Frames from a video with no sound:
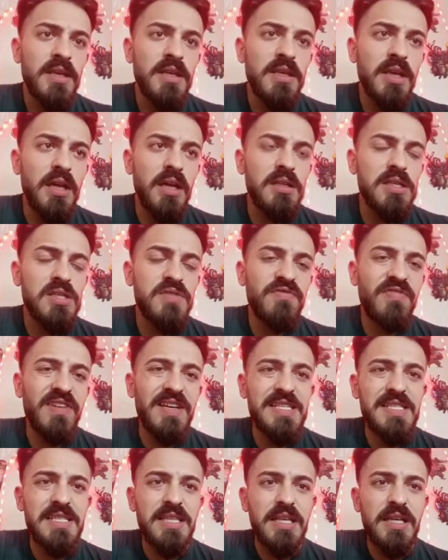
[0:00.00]
Yalnız
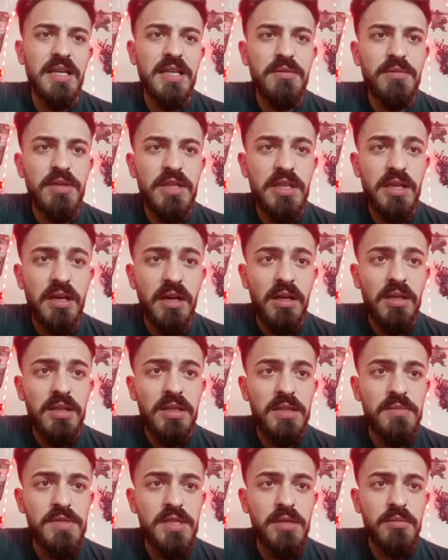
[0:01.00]
fazla ganimeti
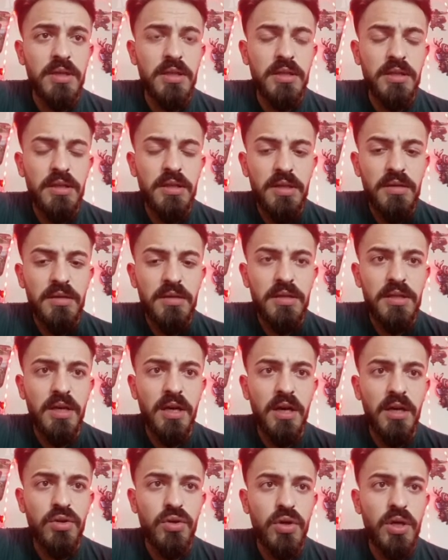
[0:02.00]
aldığım zaman
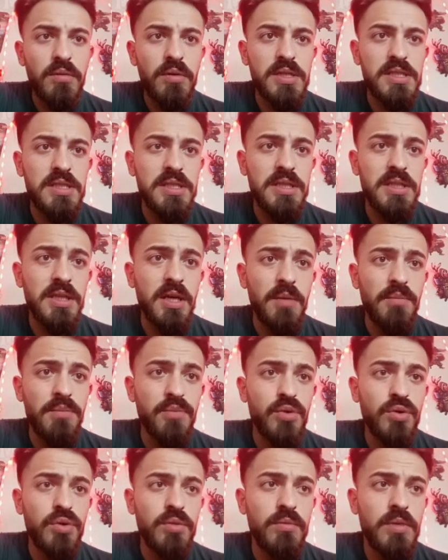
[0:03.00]
daha köye baskın
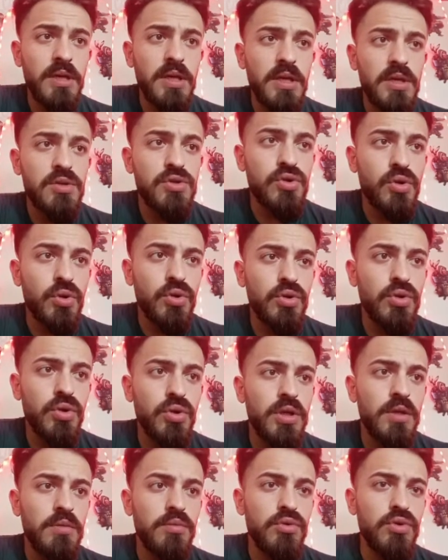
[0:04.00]
yapmıyorum. Son
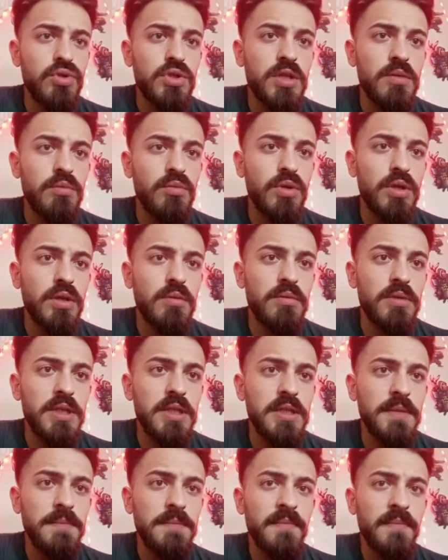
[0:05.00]
köyde bir üçleme
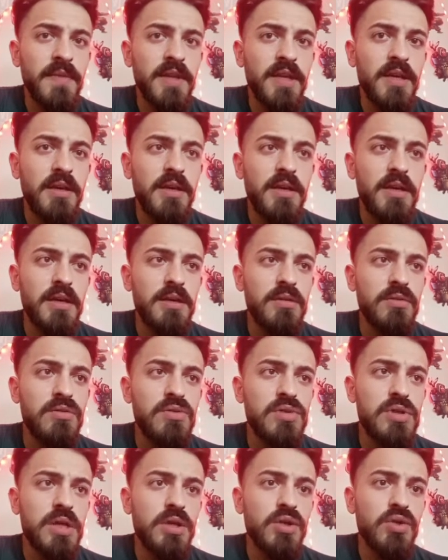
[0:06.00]
olabilir. Gayet
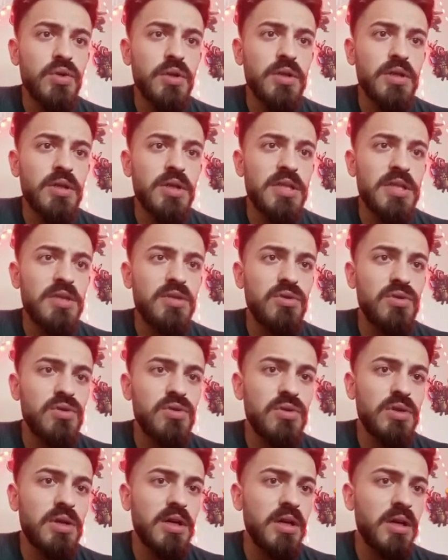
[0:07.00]
güzel. Şu anda iki
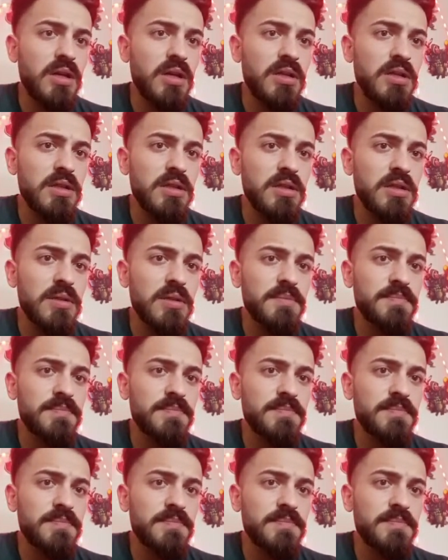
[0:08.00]
küsür K aldık.